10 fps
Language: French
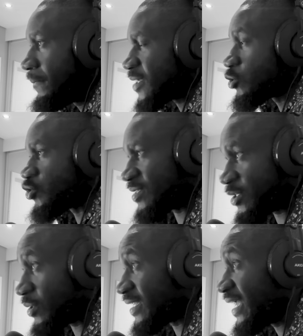Parce qu'en
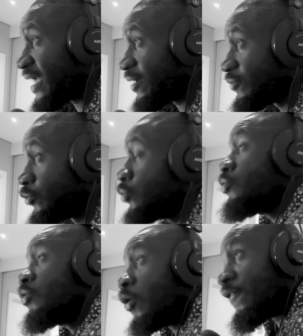choisissant la guerre,
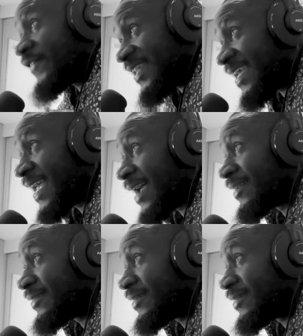nous, on fait des gains.